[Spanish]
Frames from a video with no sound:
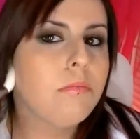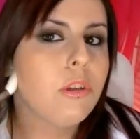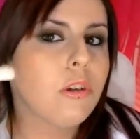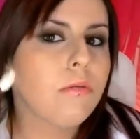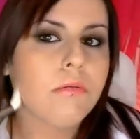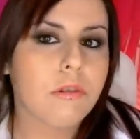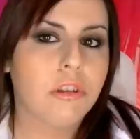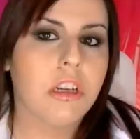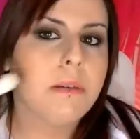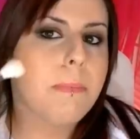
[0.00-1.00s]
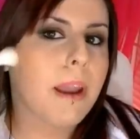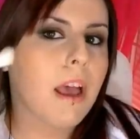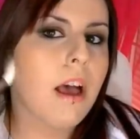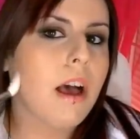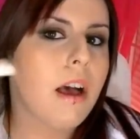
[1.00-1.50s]
yo no sé,
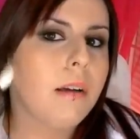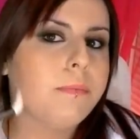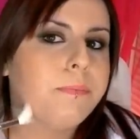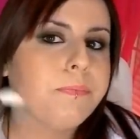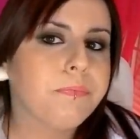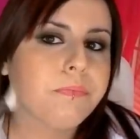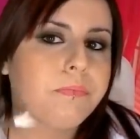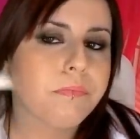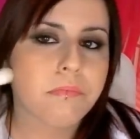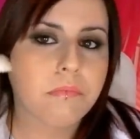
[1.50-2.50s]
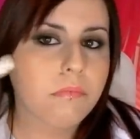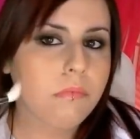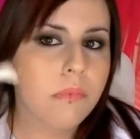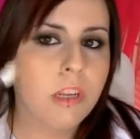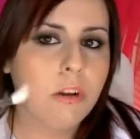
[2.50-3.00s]
para... Mm,
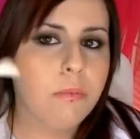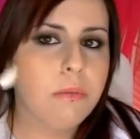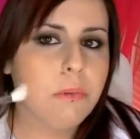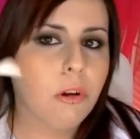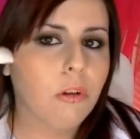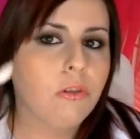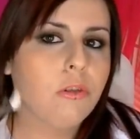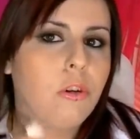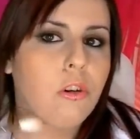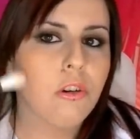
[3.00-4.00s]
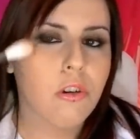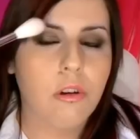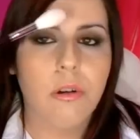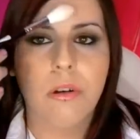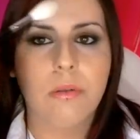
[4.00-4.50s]
lo mismo,
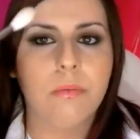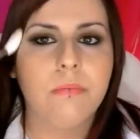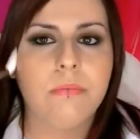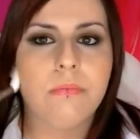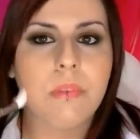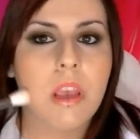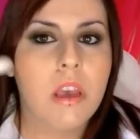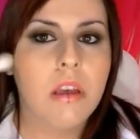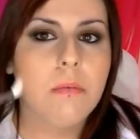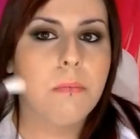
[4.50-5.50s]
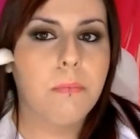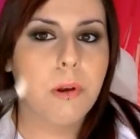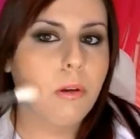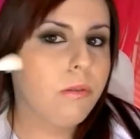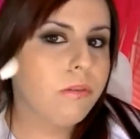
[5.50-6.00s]
contorno, mm,
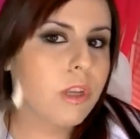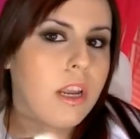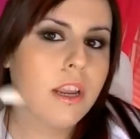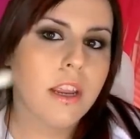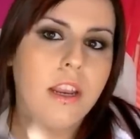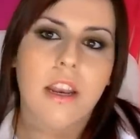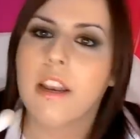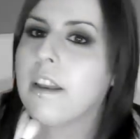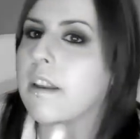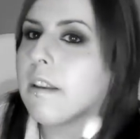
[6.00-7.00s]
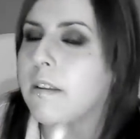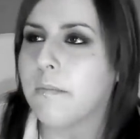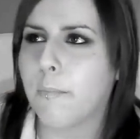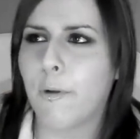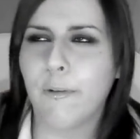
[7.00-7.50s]
bronzer...
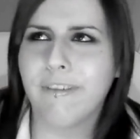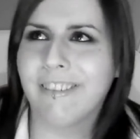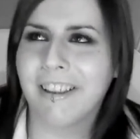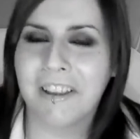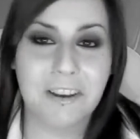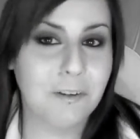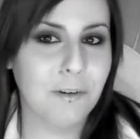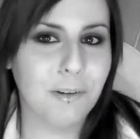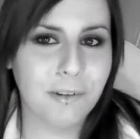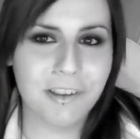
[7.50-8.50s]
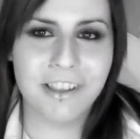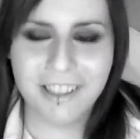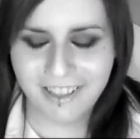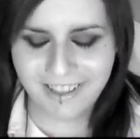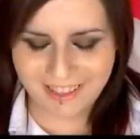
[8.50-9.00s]
Bronzer... Oh.
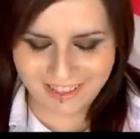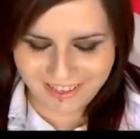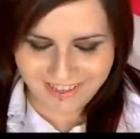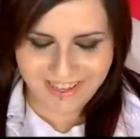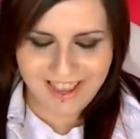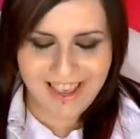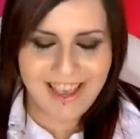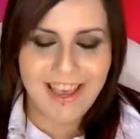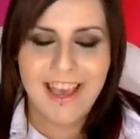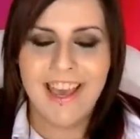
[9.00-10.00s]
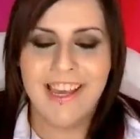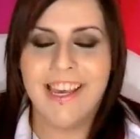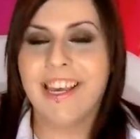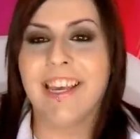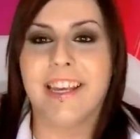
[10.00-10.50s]

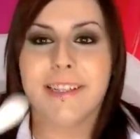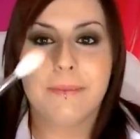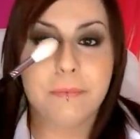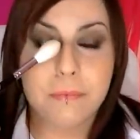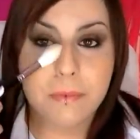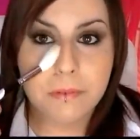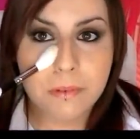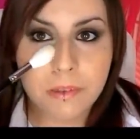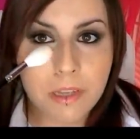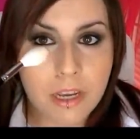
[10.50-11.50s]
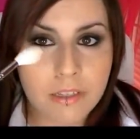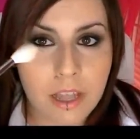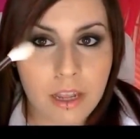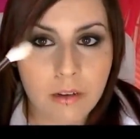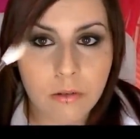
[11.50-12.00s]
Eh,
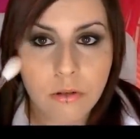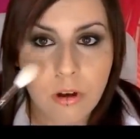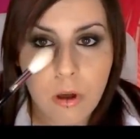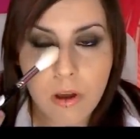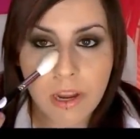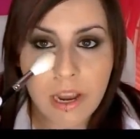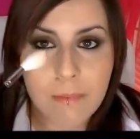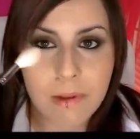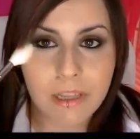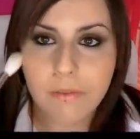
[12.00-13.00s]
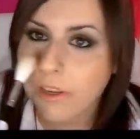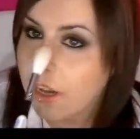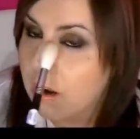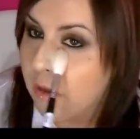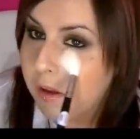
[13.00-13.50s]
hasta incluso la ojera,
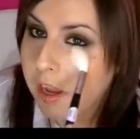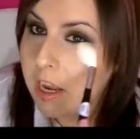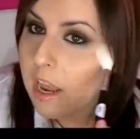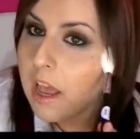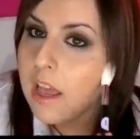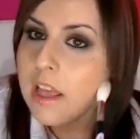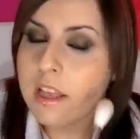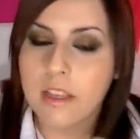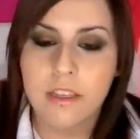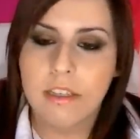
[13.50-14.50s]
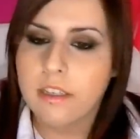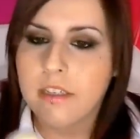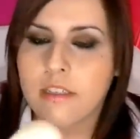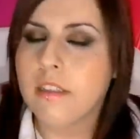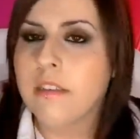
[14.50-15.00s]
matificar la ojera,
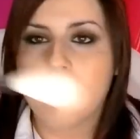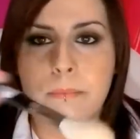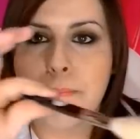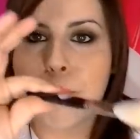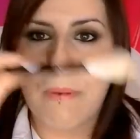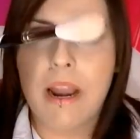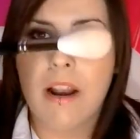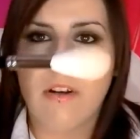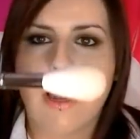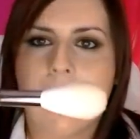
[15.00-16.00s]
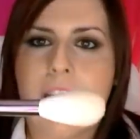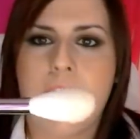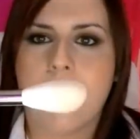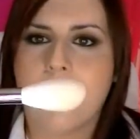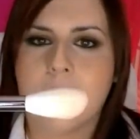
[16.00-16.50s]
para lo que
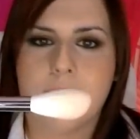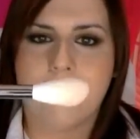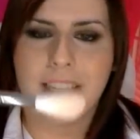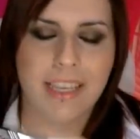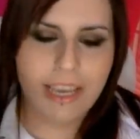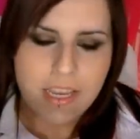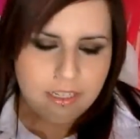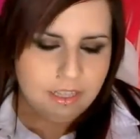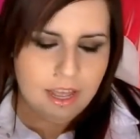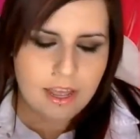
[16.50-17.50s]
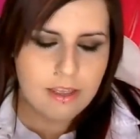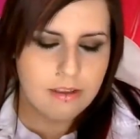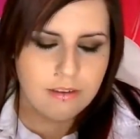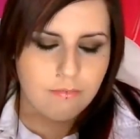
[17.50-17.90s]
queráis. Y esta,